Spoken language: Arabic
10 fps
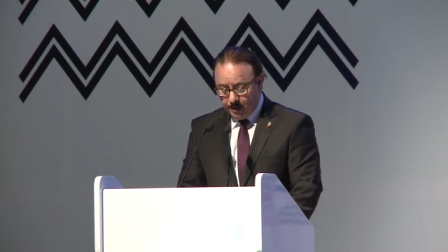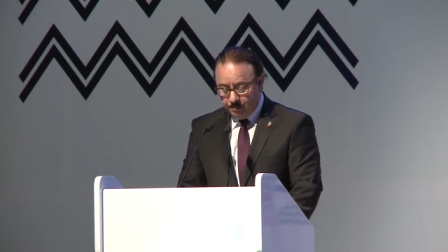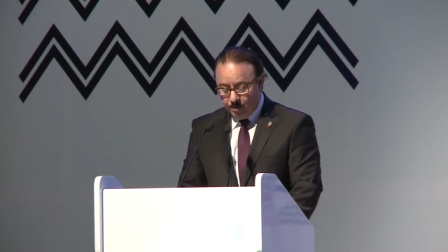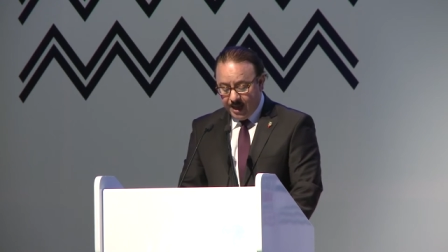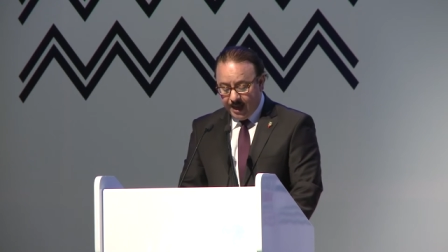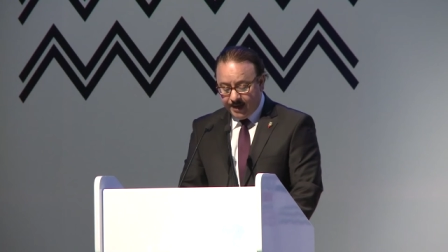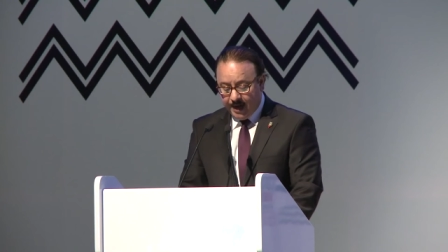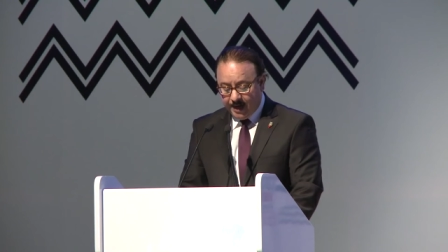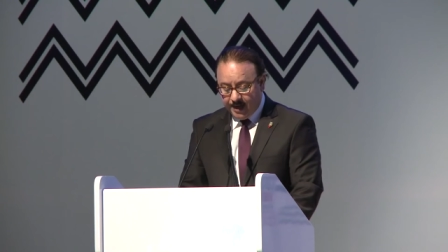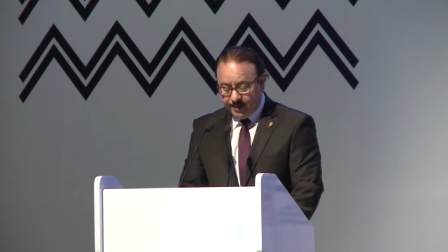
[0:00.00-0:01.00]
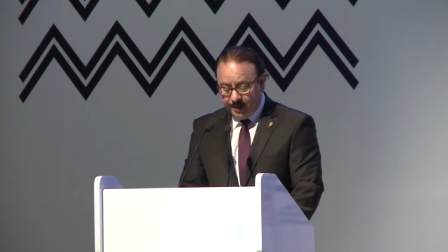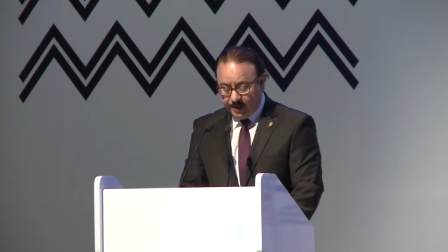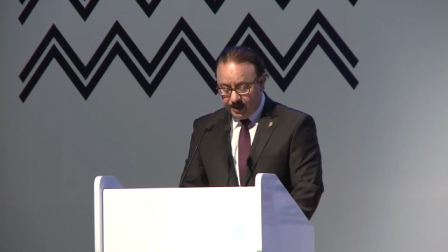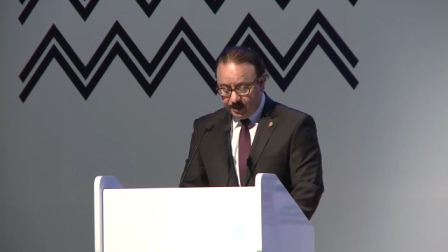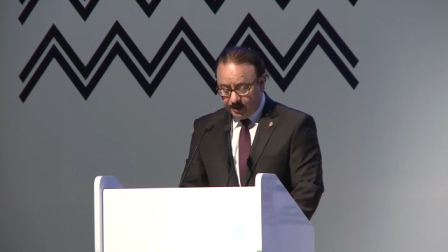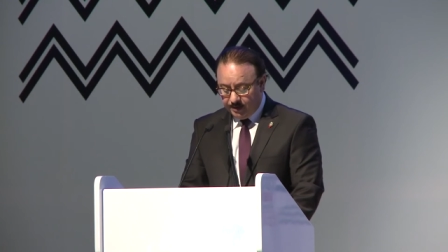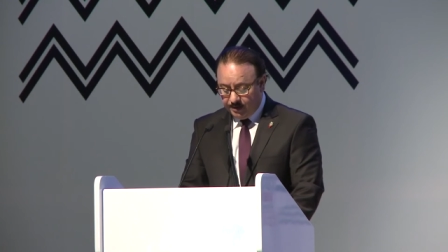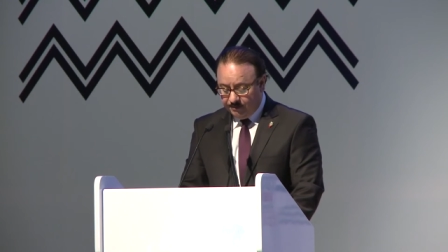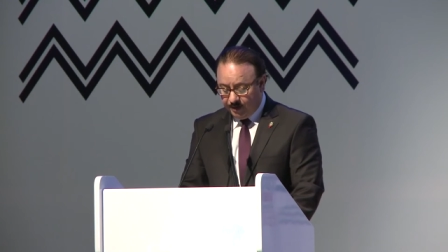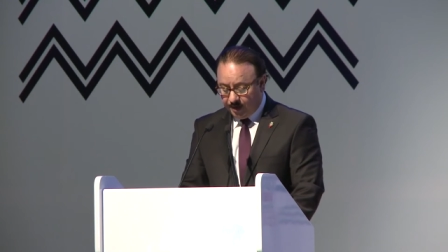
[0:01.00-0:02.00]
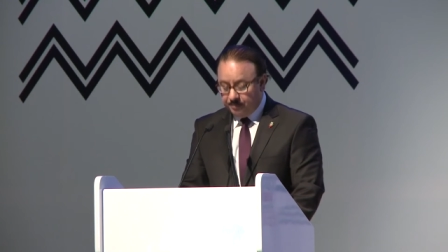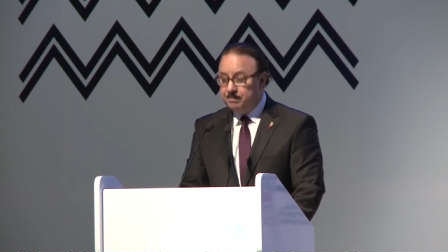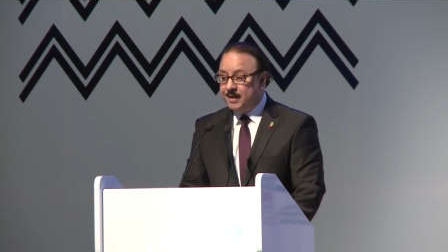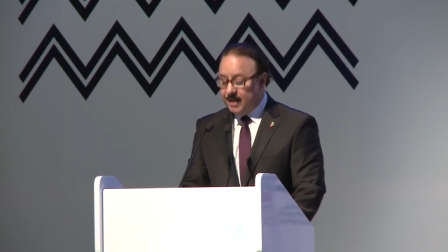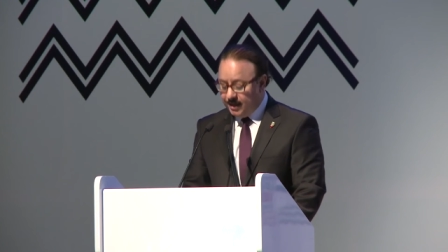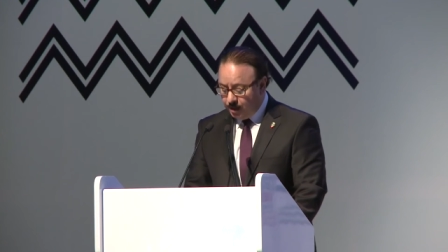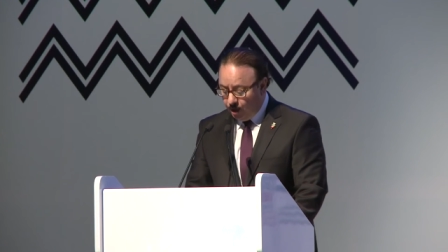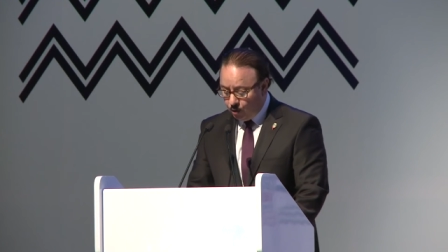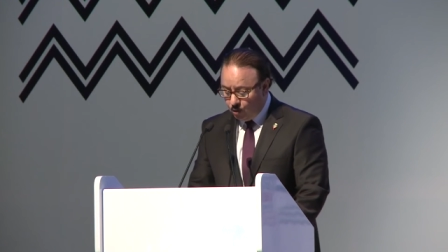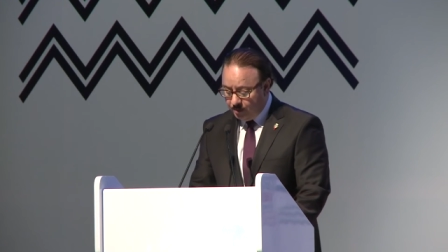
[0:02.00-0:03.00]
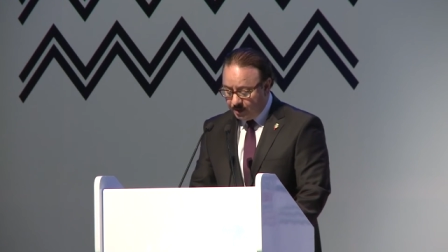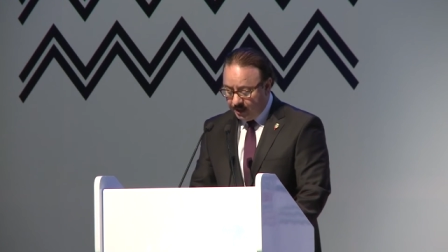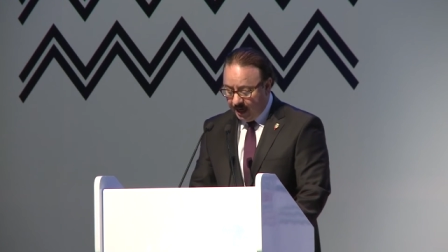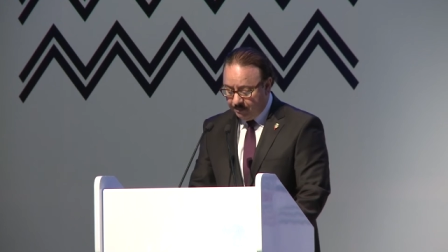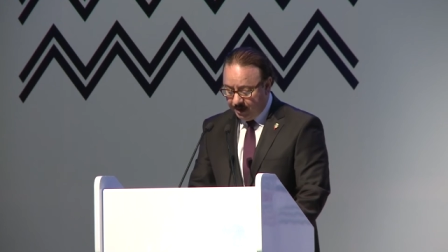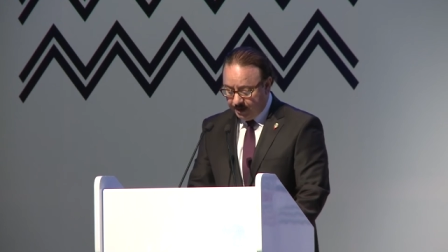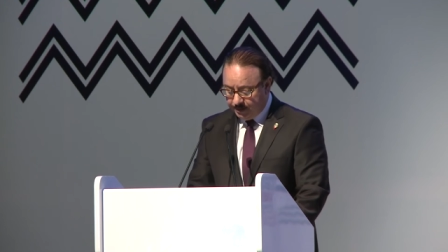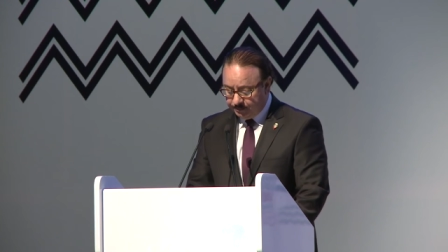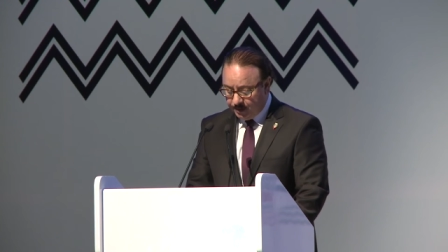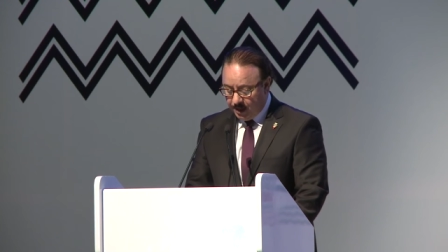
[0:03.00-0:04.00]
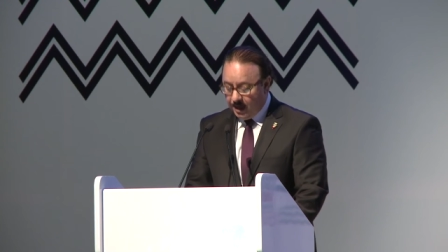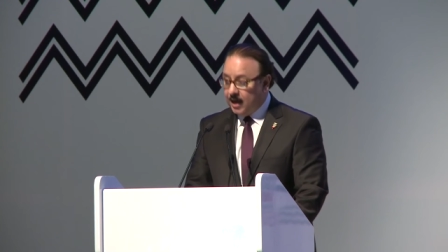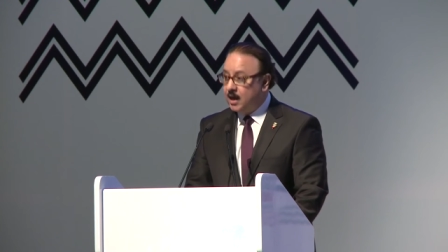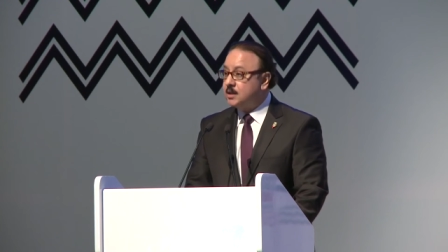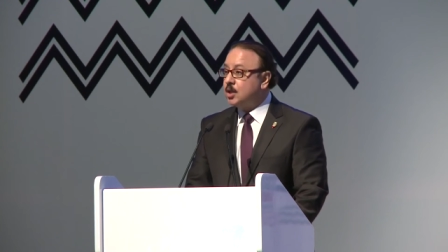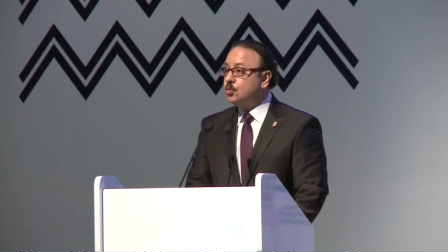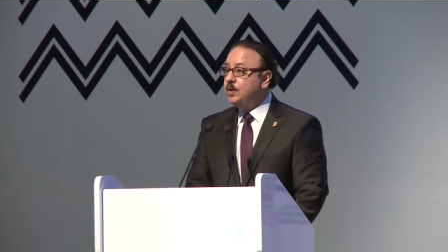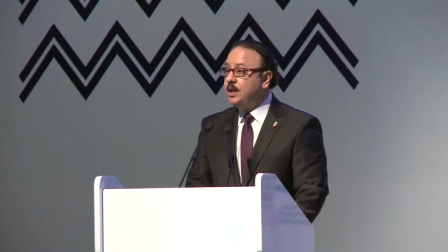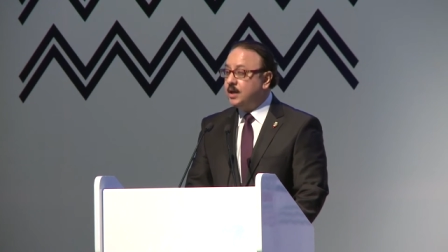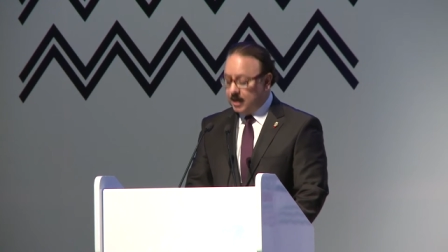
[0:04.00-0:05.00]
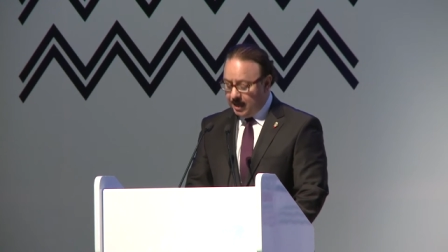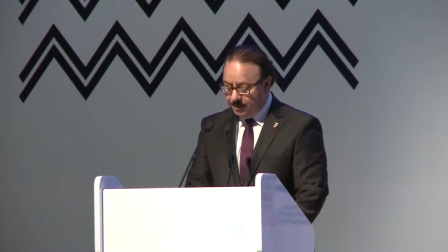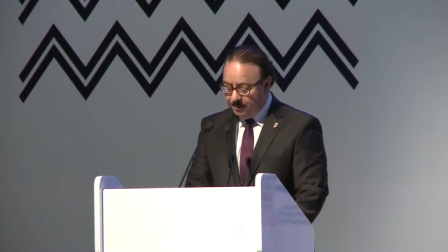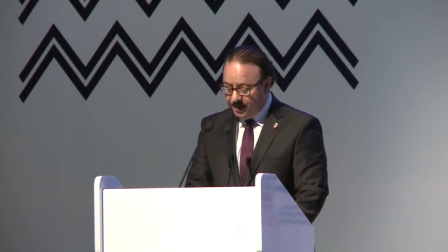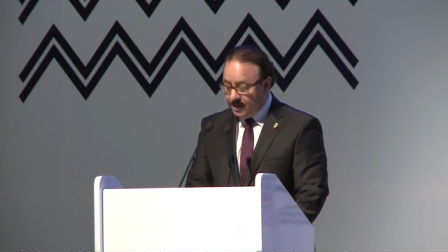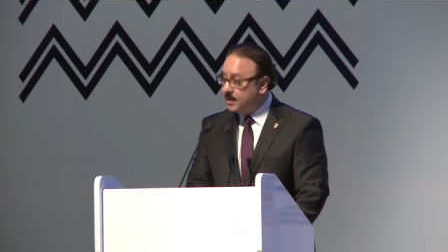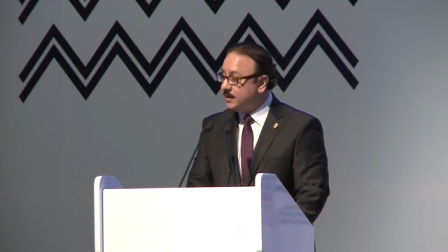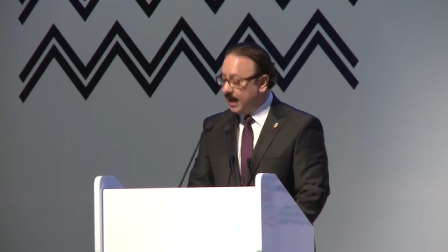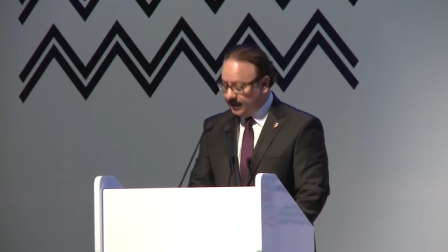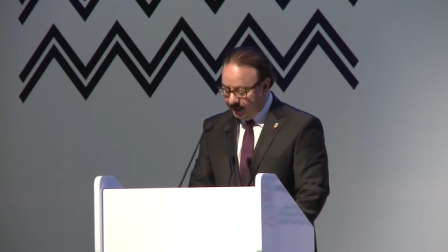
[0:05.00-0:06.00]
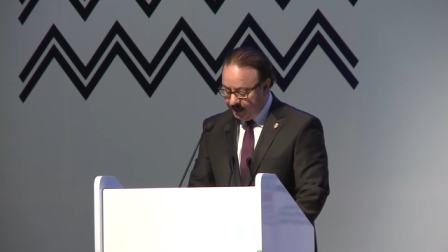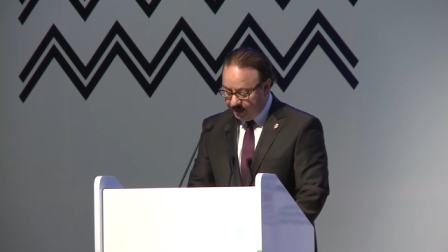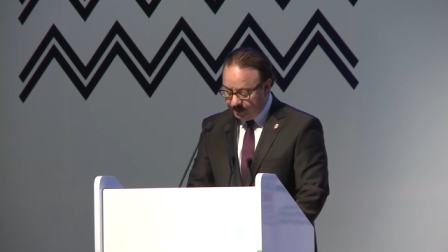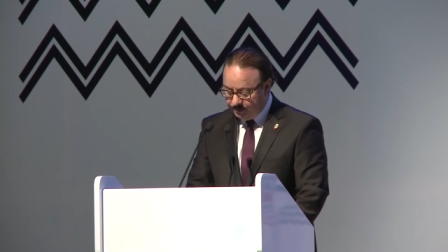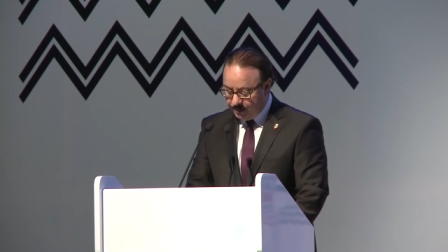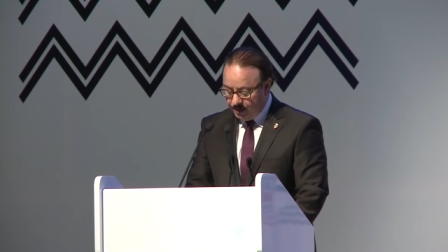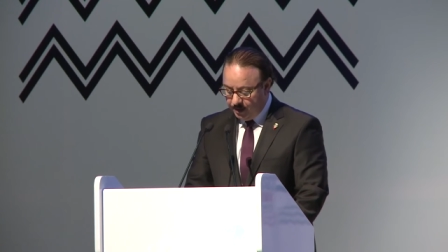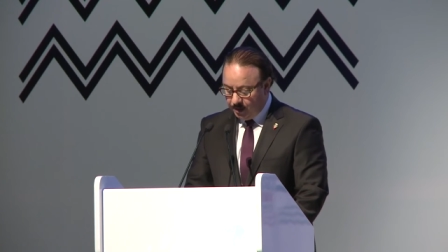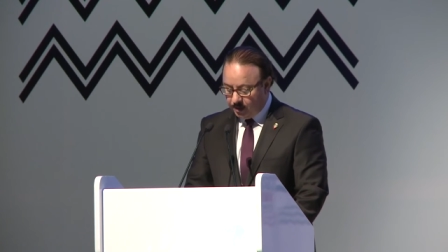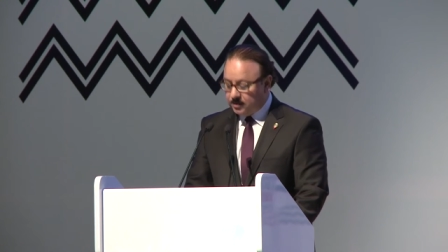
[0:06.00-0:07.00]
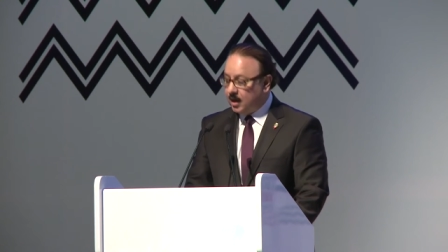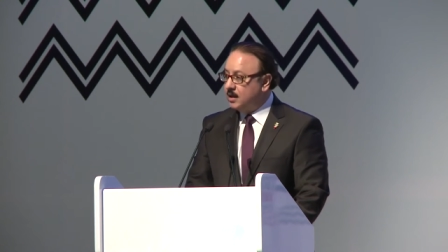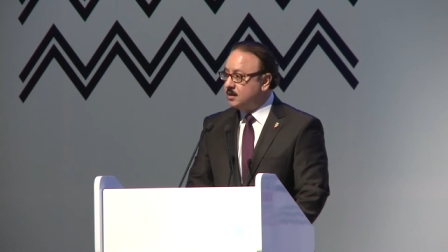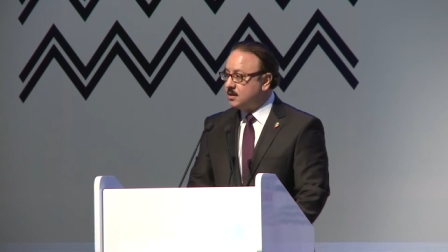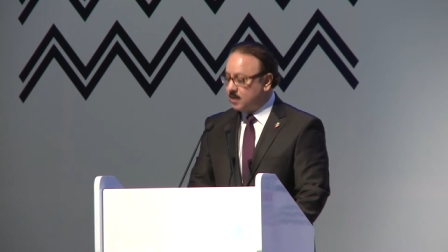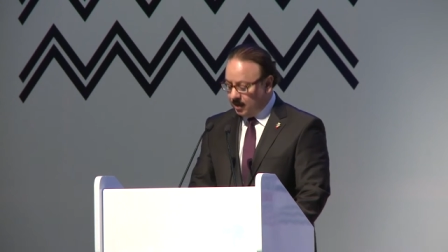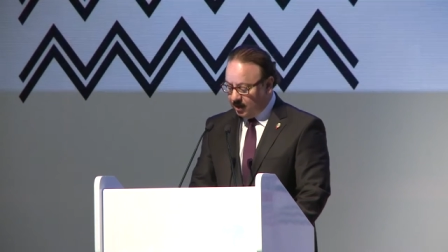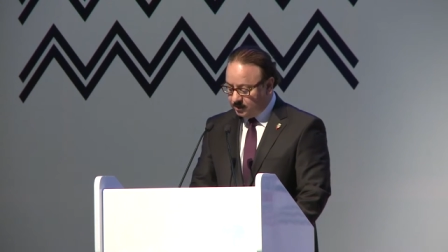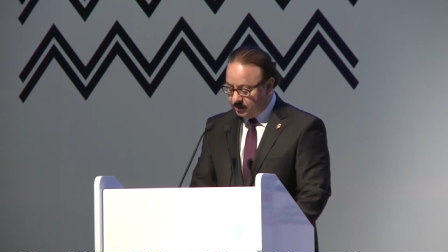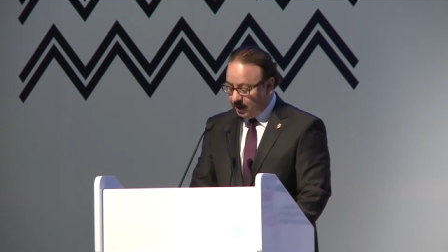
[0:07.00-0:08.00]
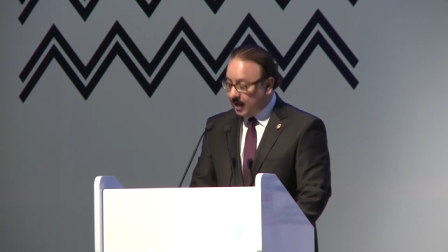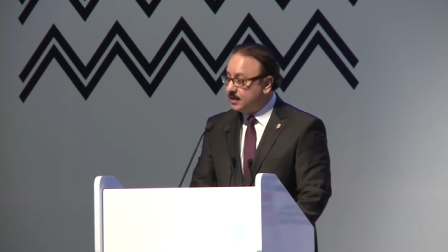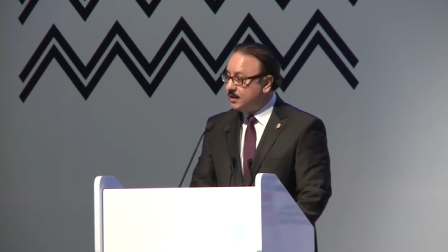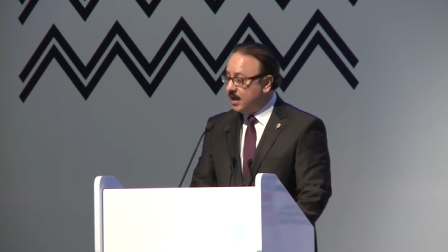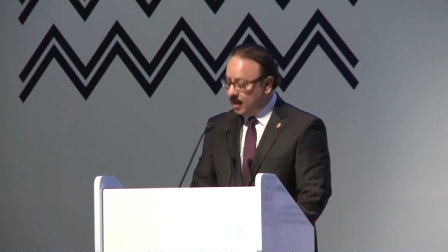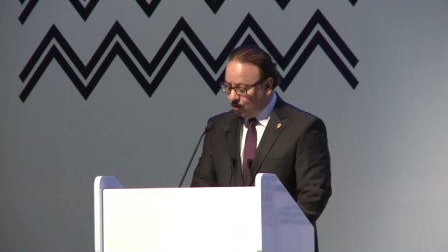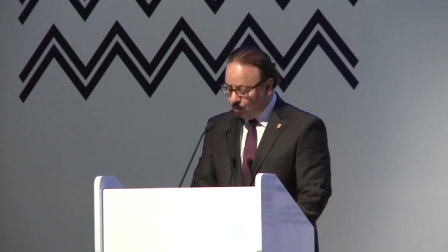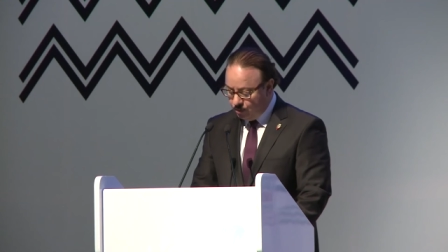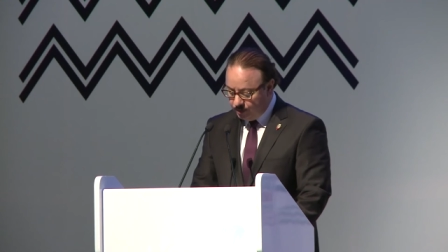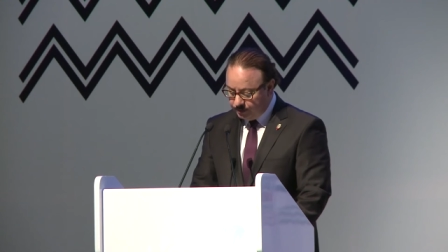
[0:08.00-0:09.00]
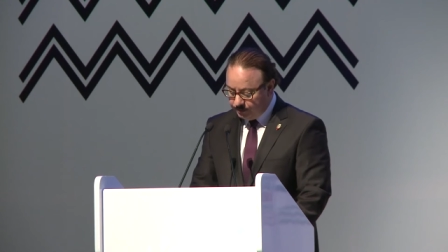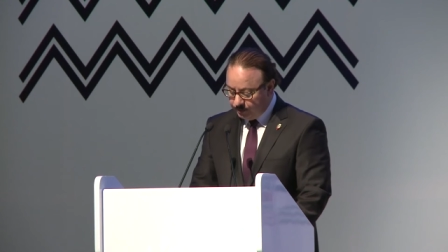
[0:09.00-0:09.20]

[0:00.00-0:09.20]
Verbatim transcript: بناء على ذلك فقد بدأت الحكومة العمل على تطوير البنية التحتية لقطاع الاتصالات حتى يكون